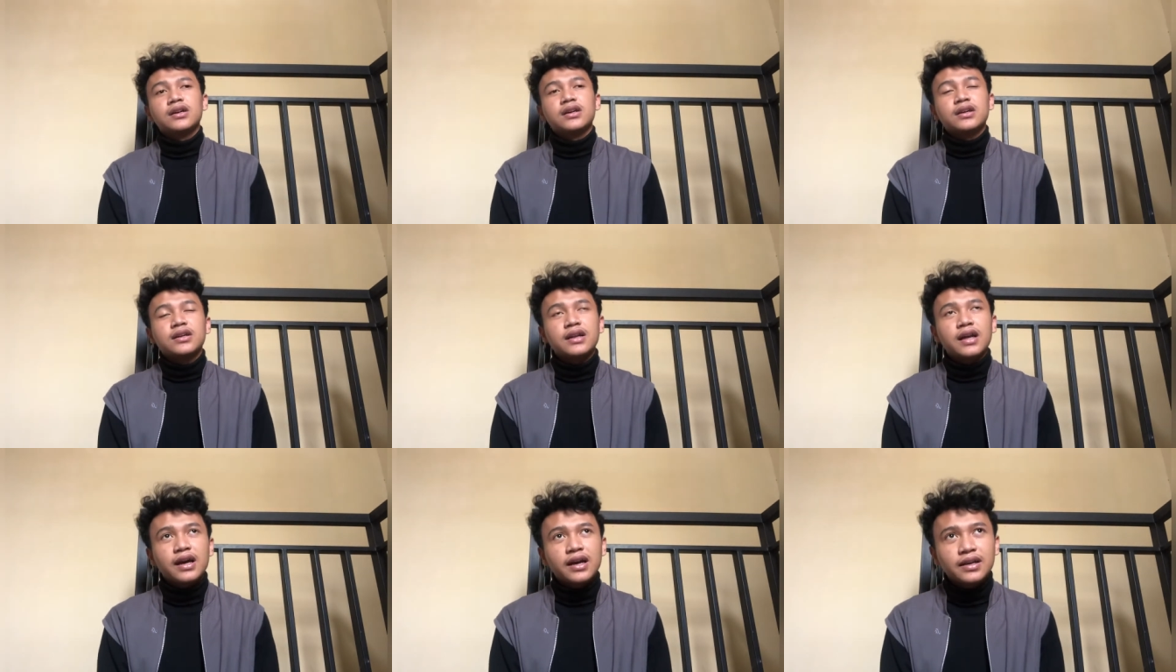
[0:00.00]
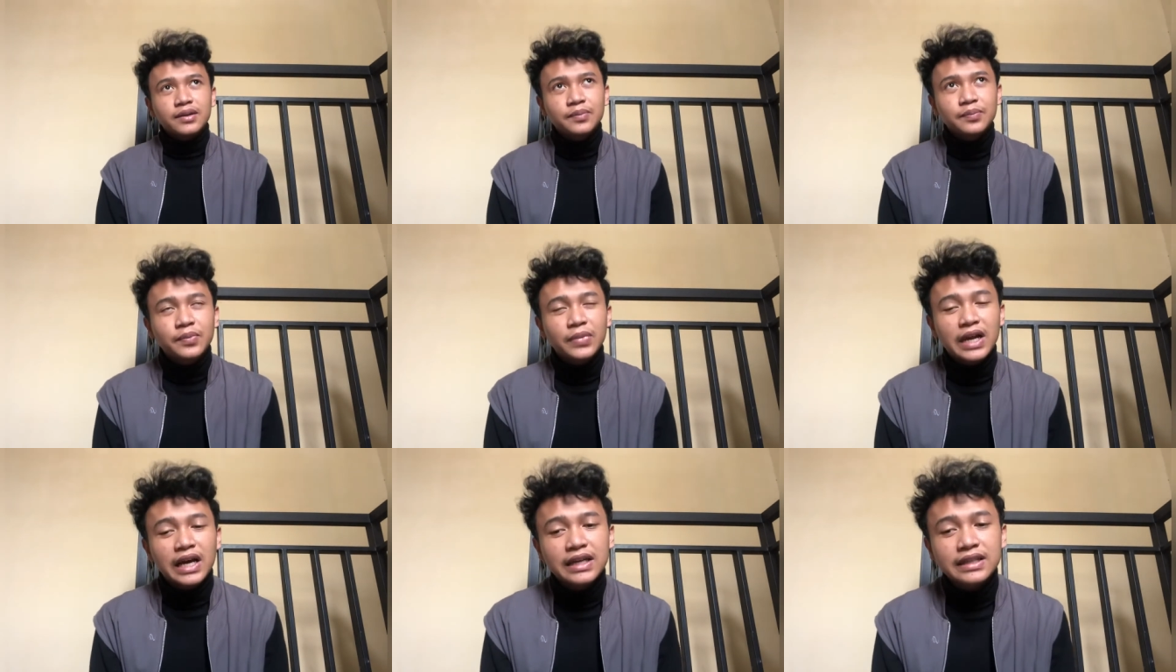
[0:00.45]
dan
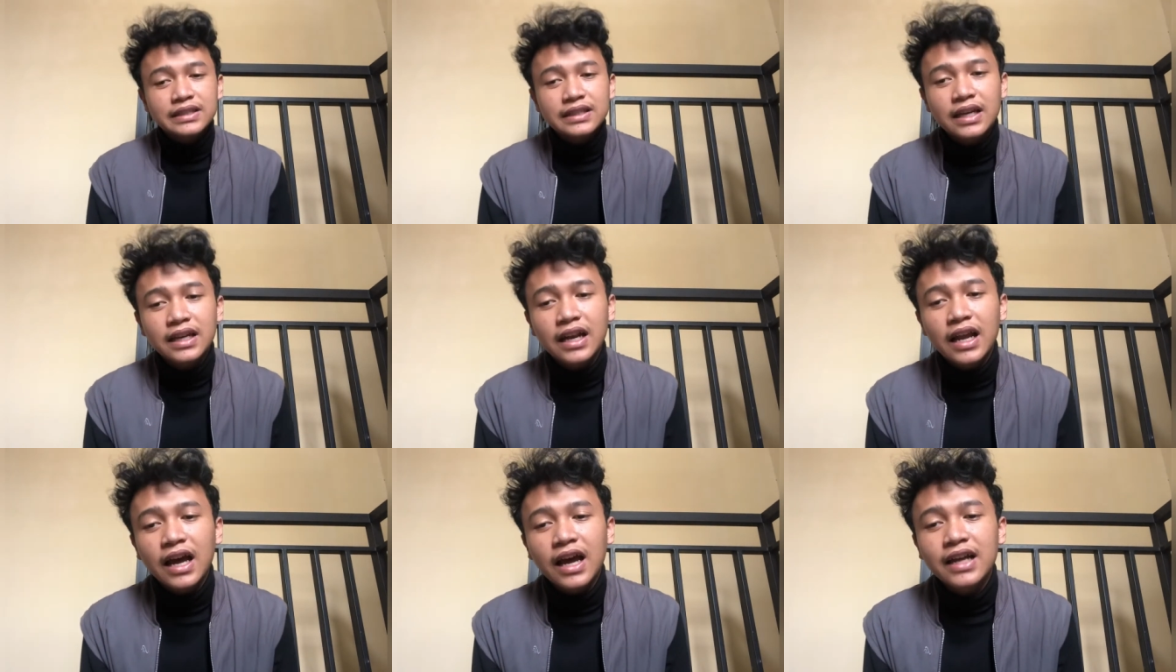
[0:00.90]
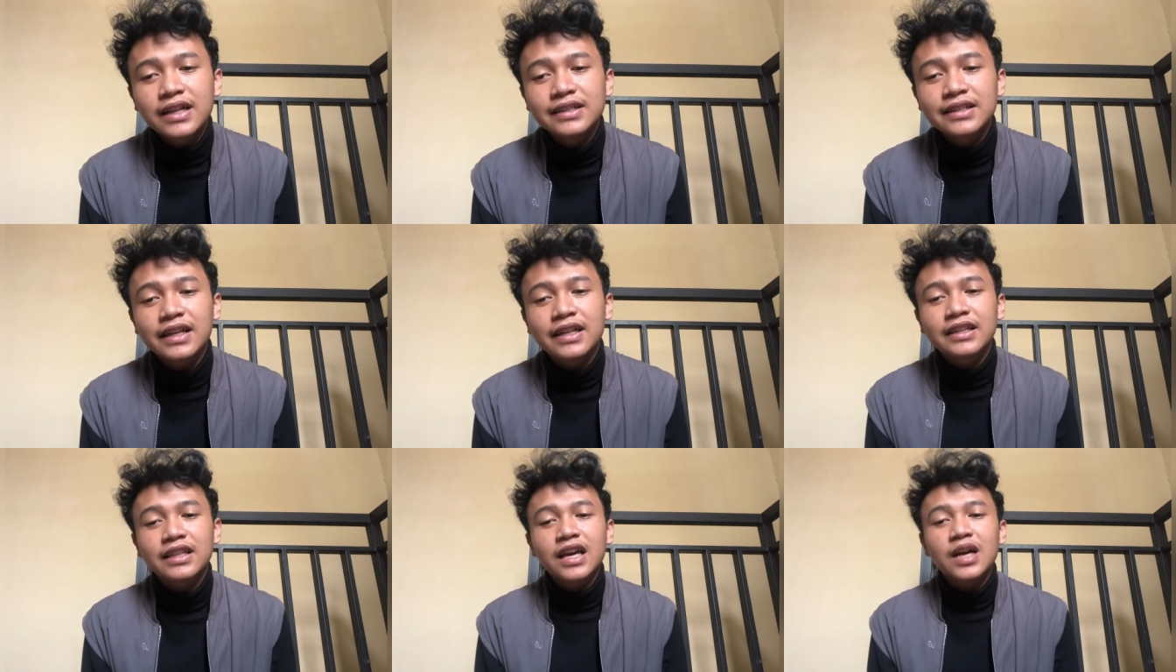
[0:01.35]
pelaksanaan
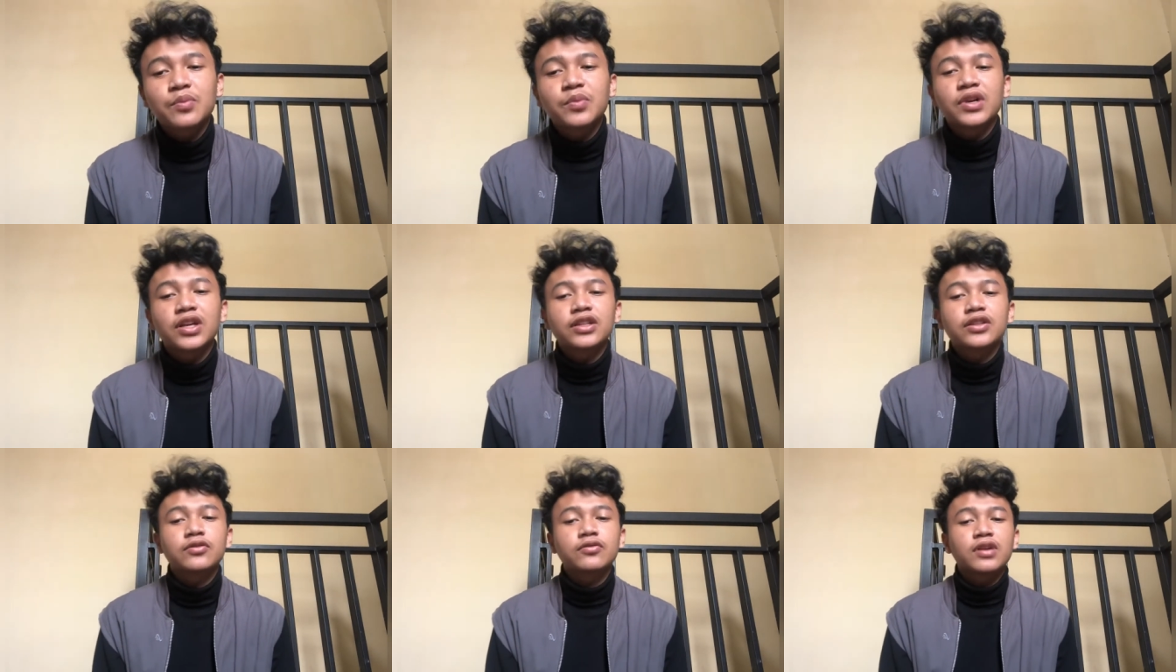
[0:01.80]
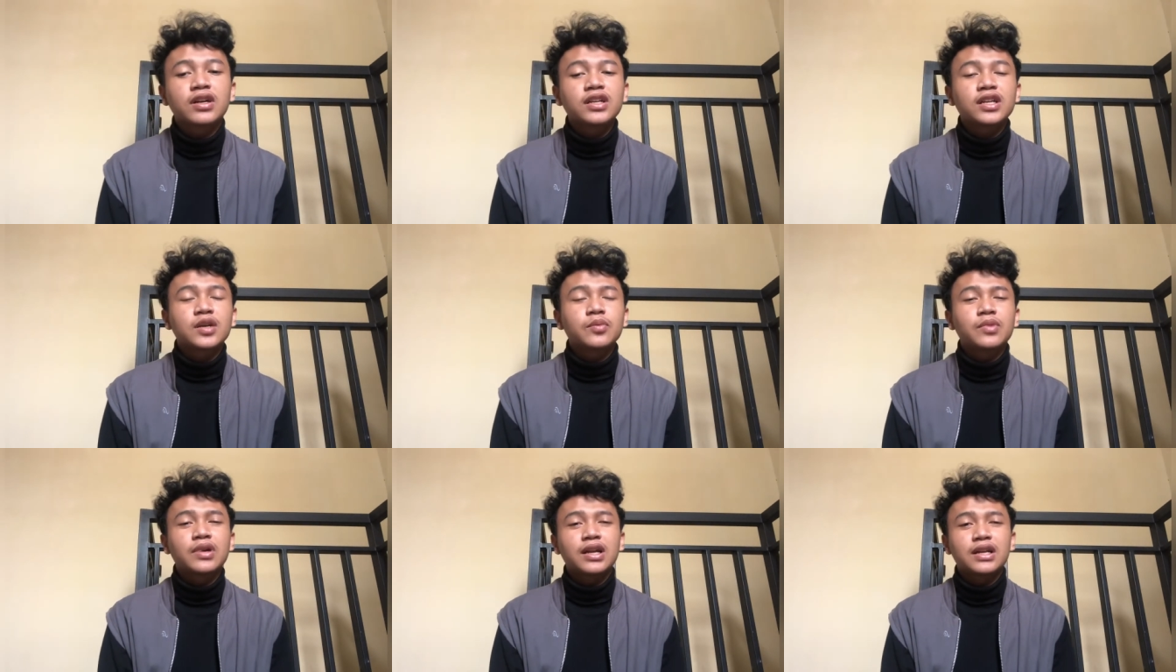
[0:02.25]
serta menentukan
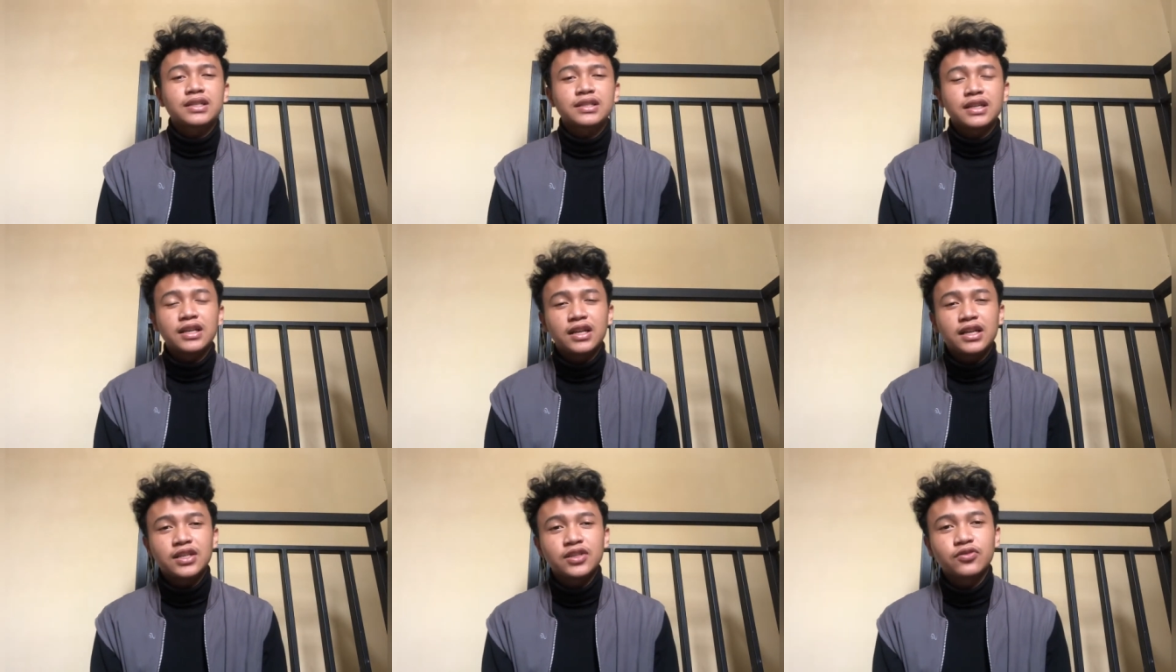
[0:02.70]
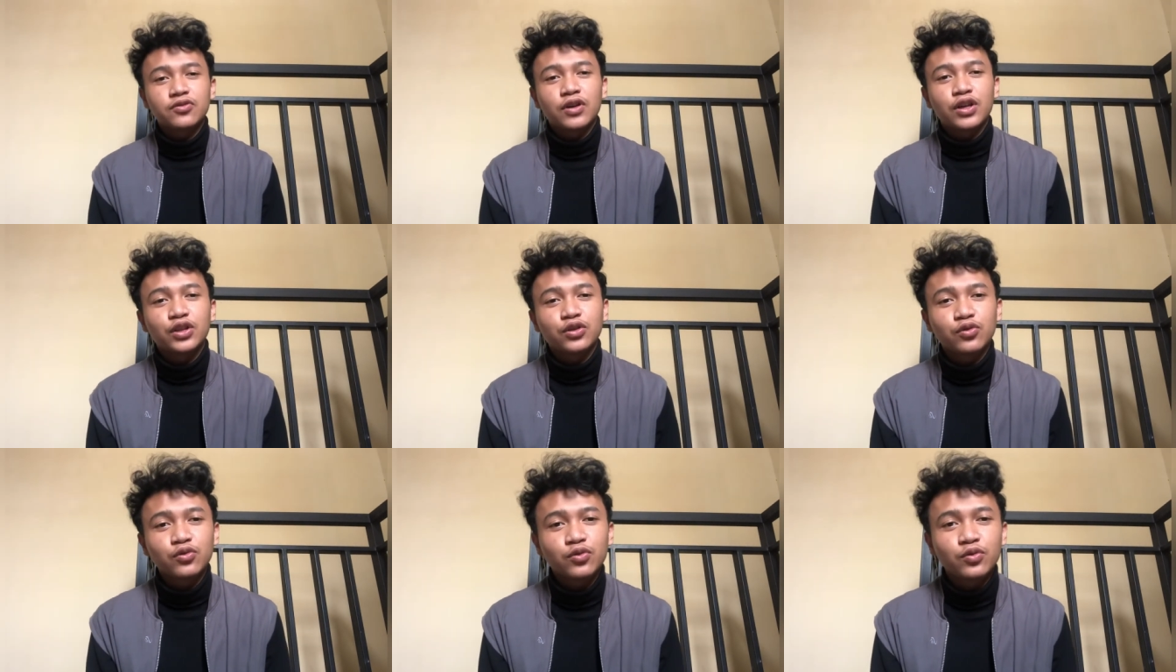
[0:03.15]
keberhasilan
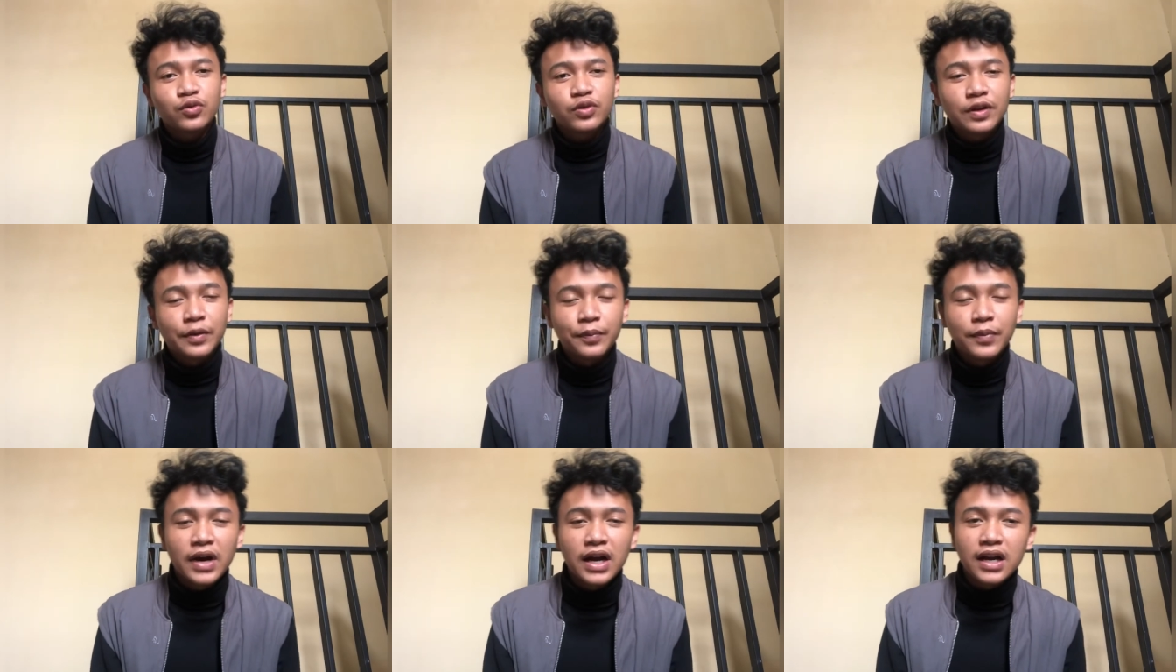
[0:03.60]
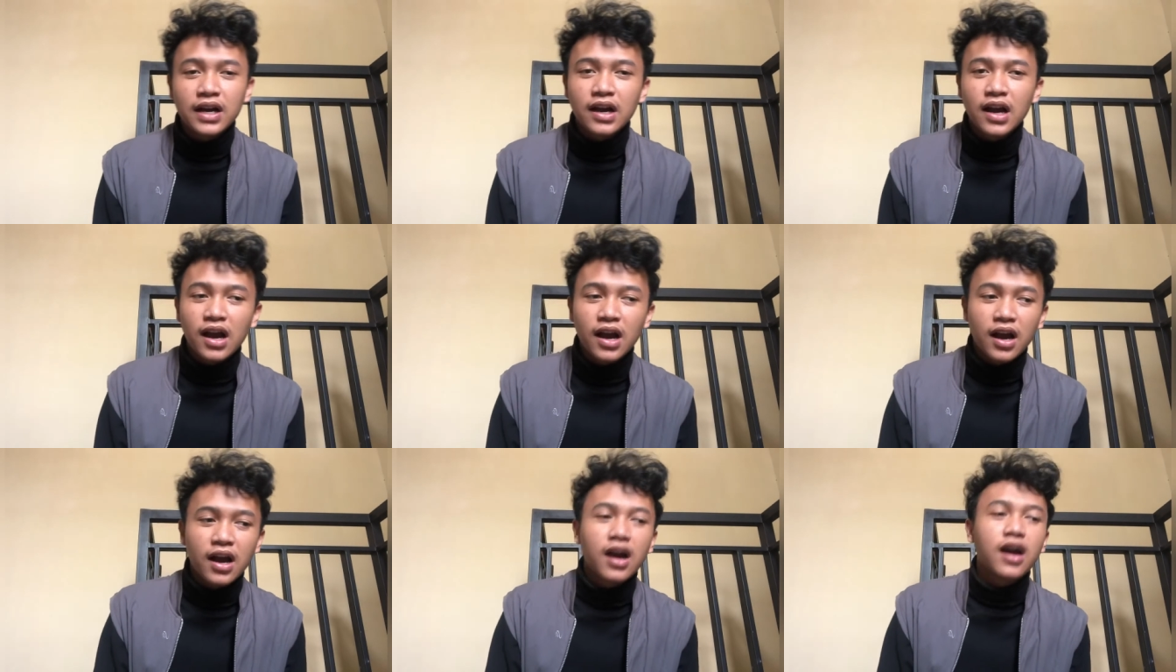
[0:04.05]
suatu
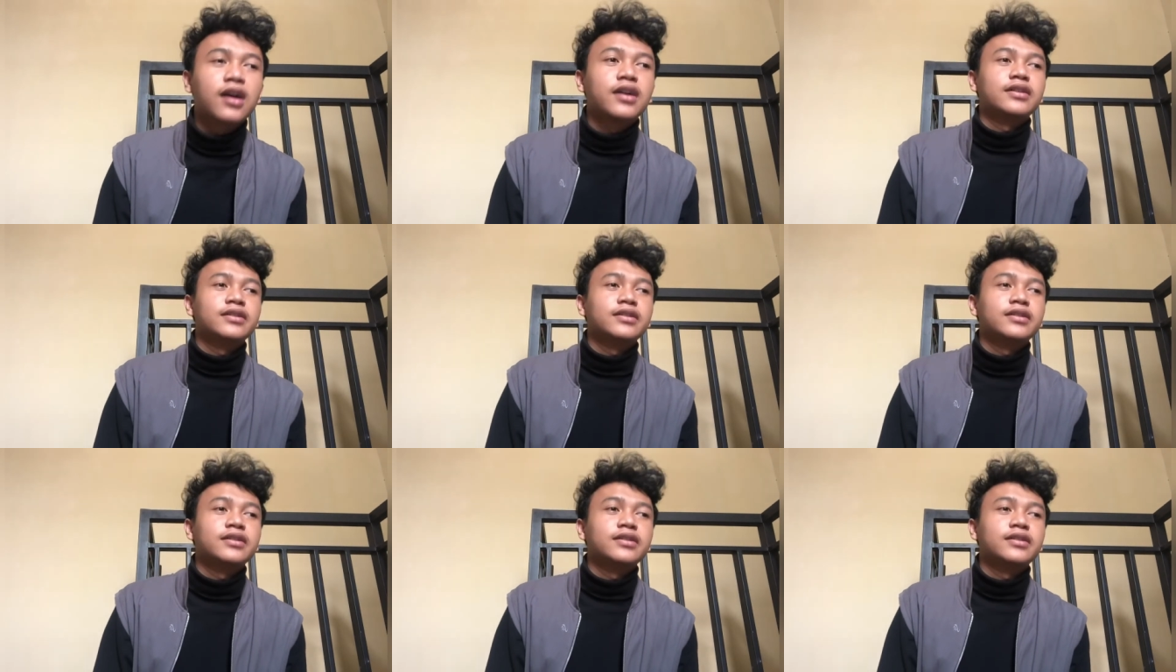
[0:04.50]
lembaga.